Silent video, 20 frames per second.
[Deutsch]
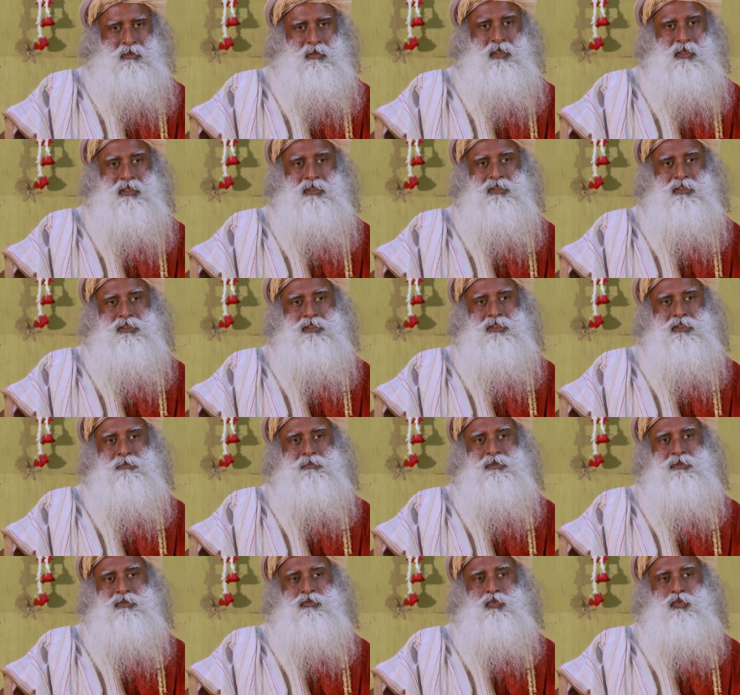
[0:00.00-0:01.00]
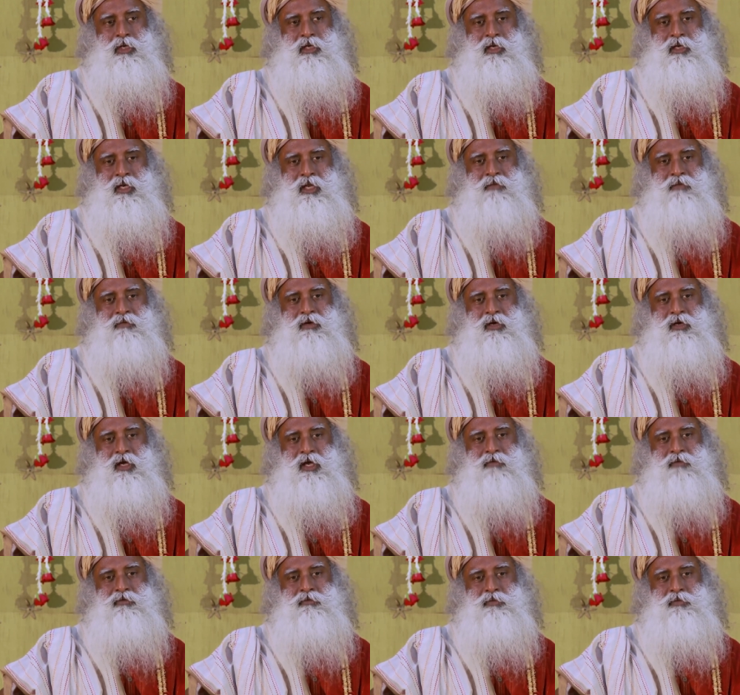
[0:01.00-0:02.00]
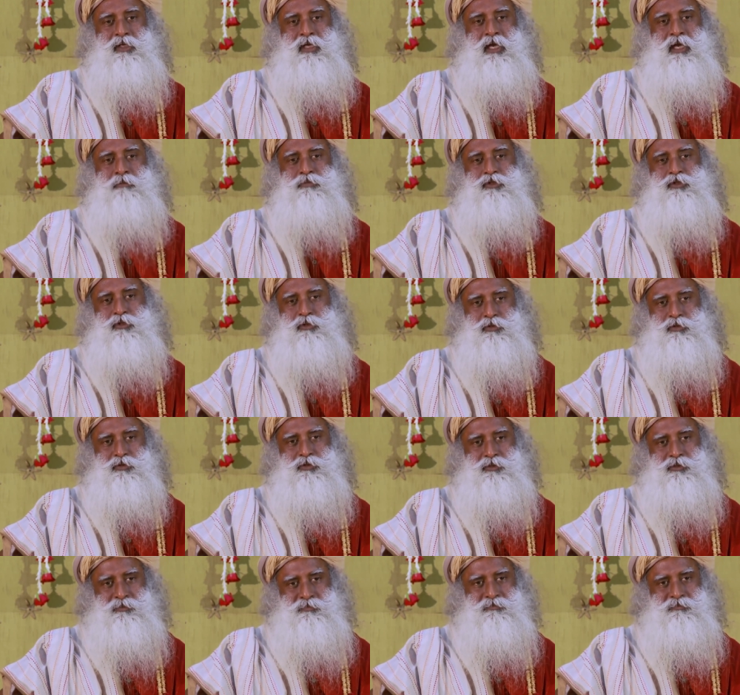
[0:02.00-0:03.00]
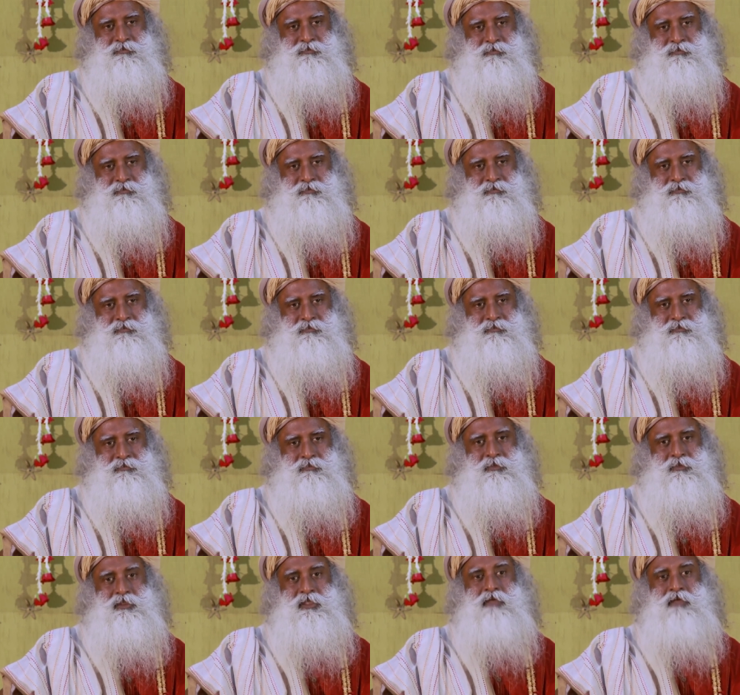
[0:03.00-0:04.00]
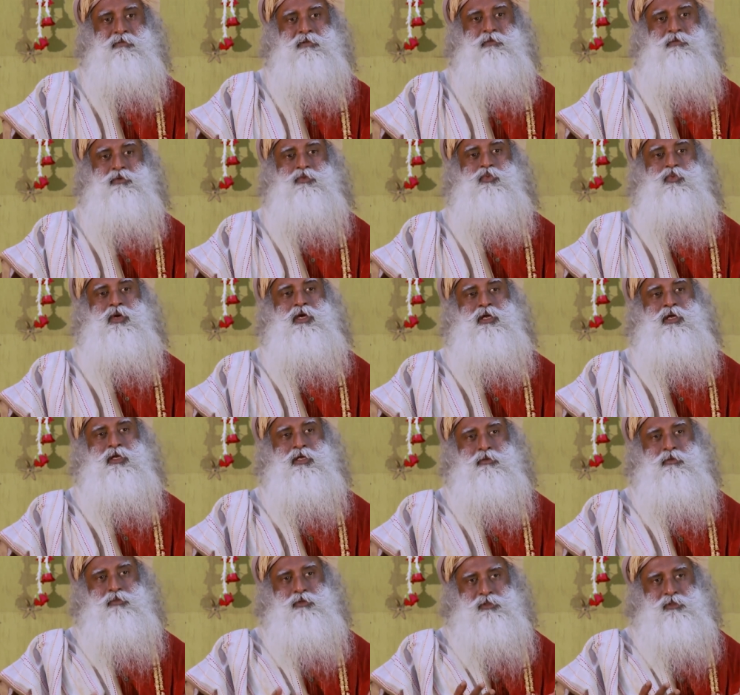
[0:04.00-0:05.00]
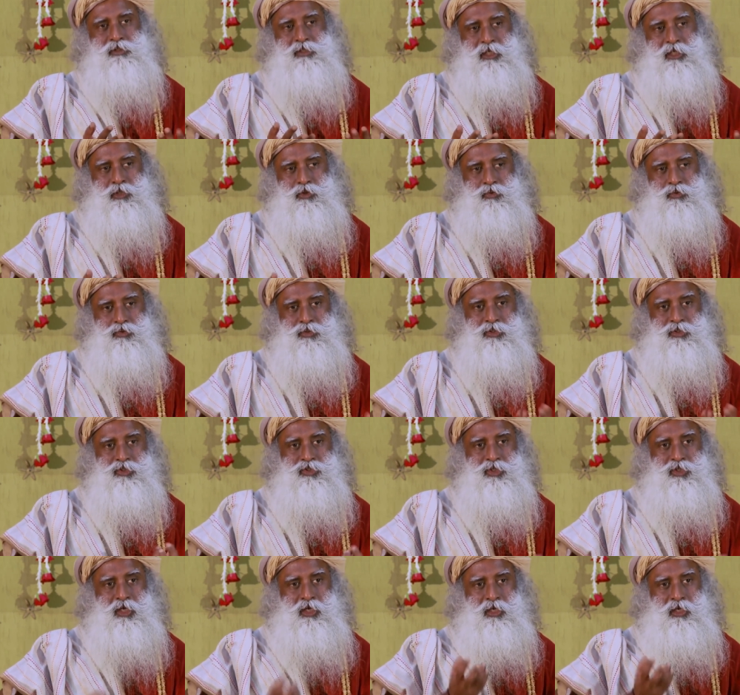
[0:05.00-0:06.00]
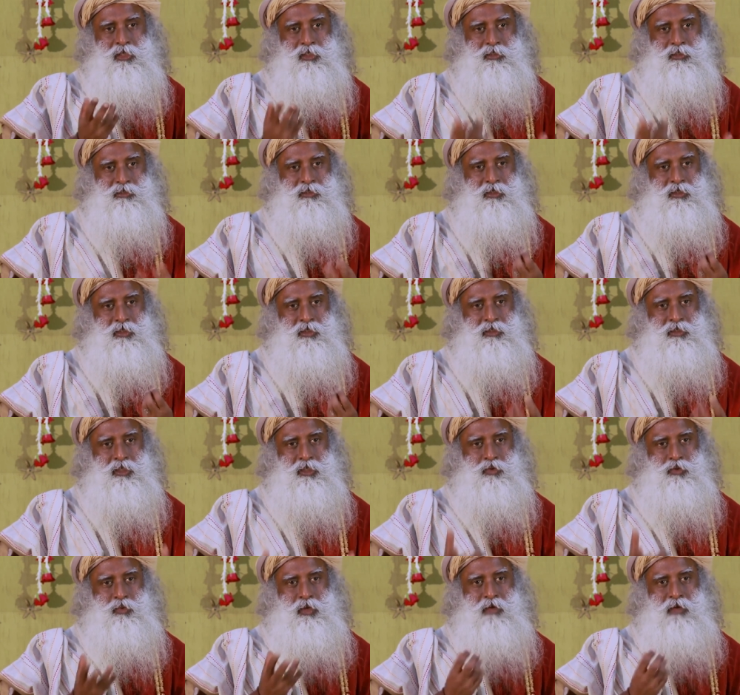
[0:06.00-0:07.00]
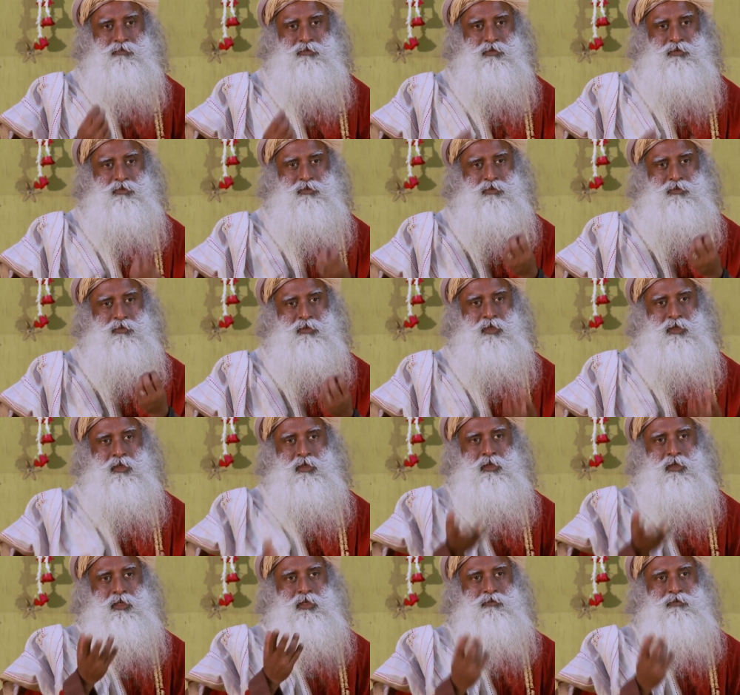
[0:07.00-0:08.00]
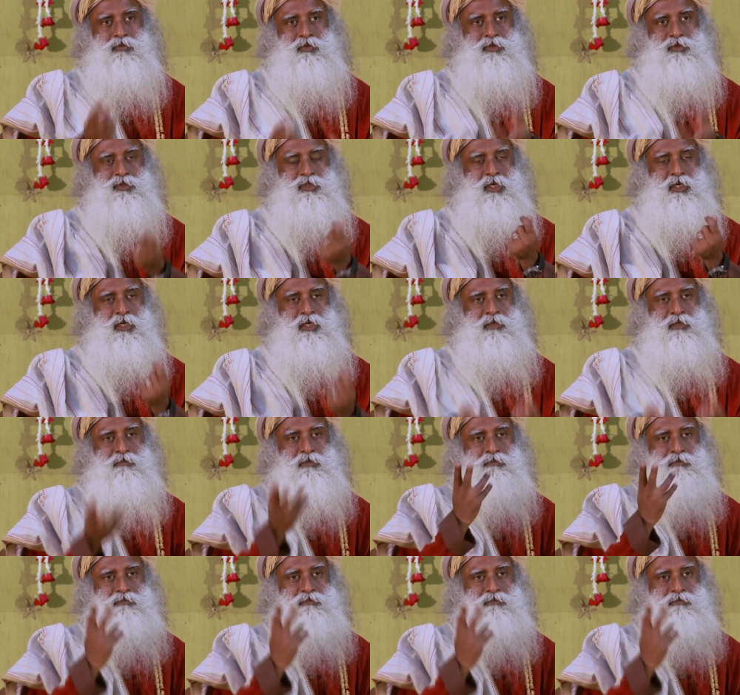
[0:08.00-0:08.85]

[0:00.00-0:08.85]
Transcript: Beziehungen werden nie und nimmer absolut sein. Sie werden Variablen sein, die du, es ist Jonglieren, das du tun musst.